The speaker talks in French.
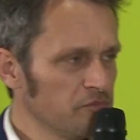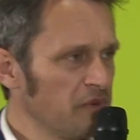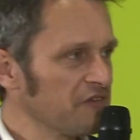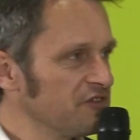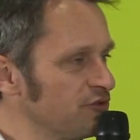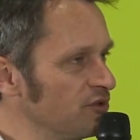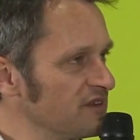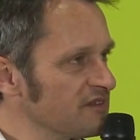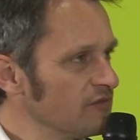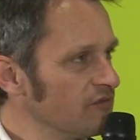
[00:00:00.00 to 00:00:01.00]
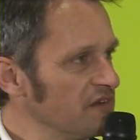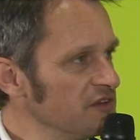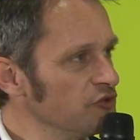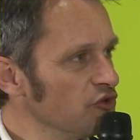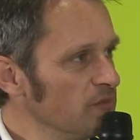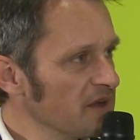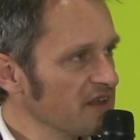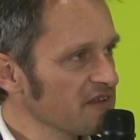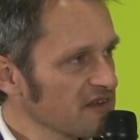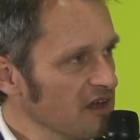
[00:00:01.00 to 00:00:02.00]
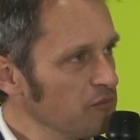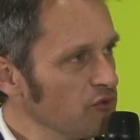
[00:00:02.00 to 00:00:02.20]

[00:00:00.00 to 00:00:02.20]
particulier cette vanille de, Madagascar